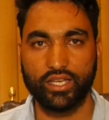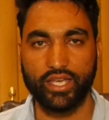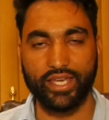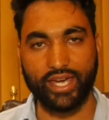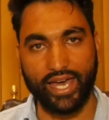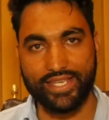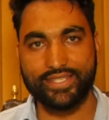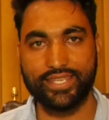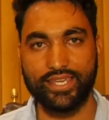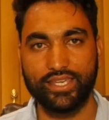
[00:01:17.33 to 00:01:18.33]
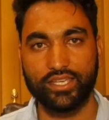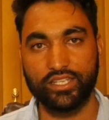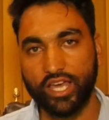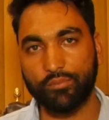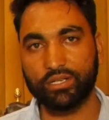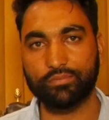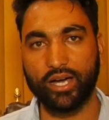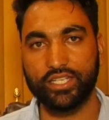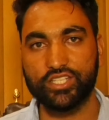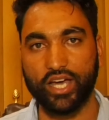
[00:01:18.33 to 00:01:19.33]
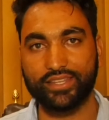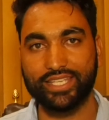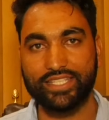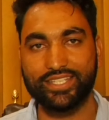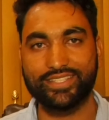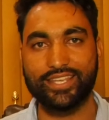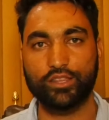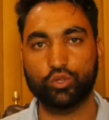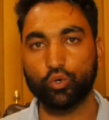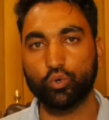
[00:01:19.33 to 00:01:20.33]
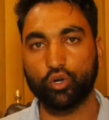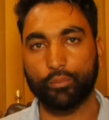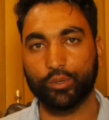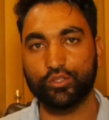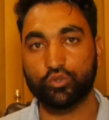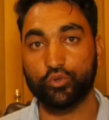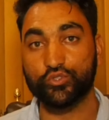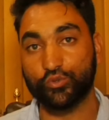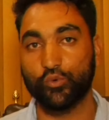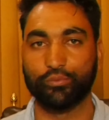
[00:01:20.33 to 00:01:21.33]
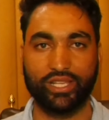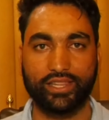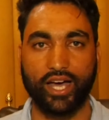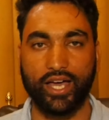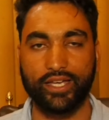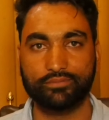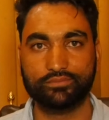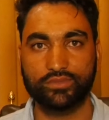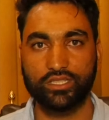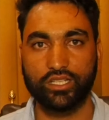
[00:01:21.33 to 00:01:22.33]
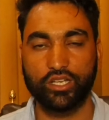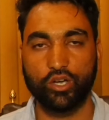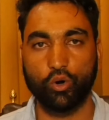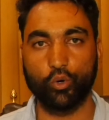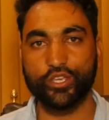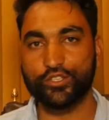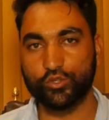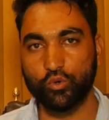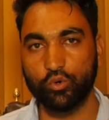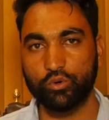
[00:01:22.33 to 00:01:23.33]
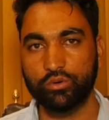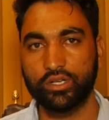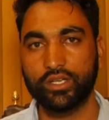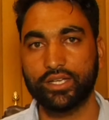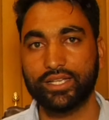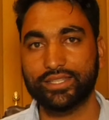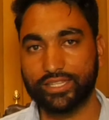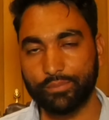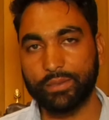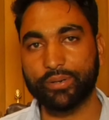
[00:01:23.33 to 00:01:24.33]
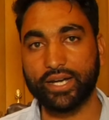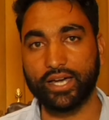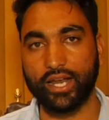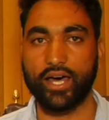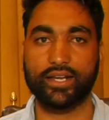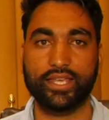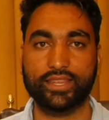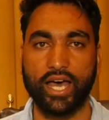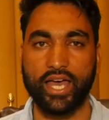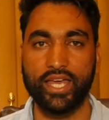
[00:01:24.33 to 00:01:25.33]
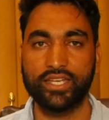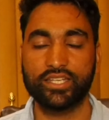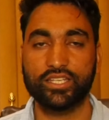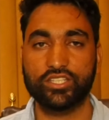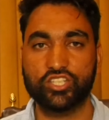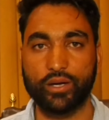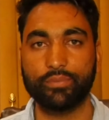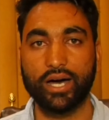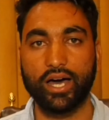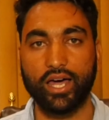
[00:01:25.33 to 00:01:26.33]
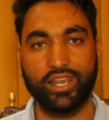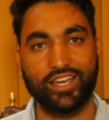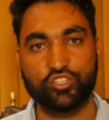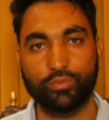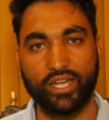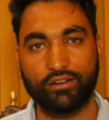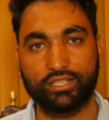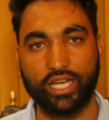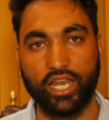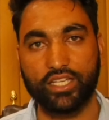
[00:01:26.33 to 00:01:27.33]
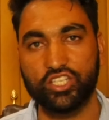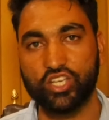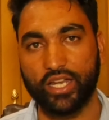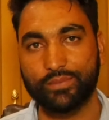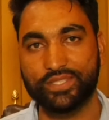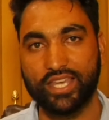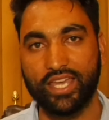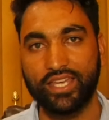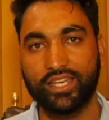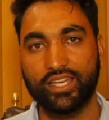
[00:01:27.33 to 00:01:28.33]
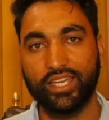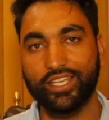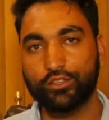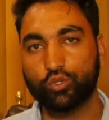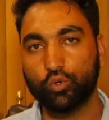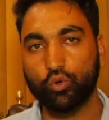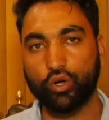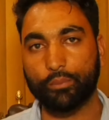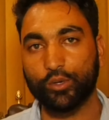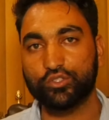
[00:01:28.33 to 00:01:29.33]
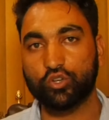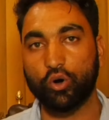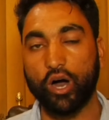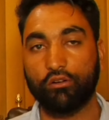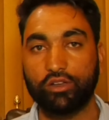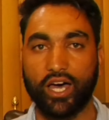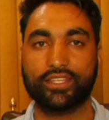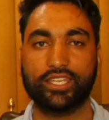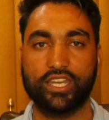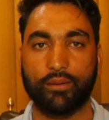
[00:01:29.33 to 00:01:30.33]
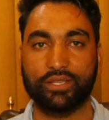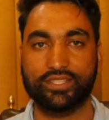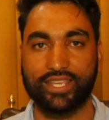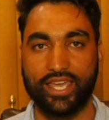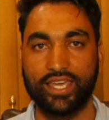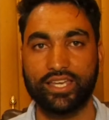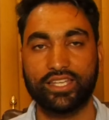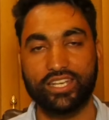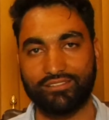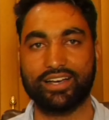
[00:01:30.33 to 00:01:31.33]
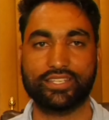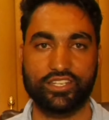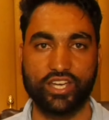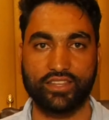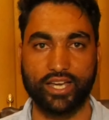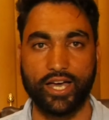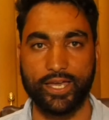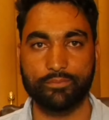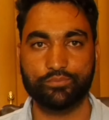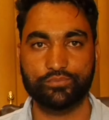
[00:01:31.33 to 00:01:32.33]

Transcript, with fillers: एक ऐसी नियामत मानी जाती है जिससे दोनों कपल्स को सुकून मिलता है और ये सुकून तभी बरकरार रहता है जब अल्लाह सुबहाना वाली की जानब से इन दोनों कपल्स को औलाद की नियामत से नवाजा जाता है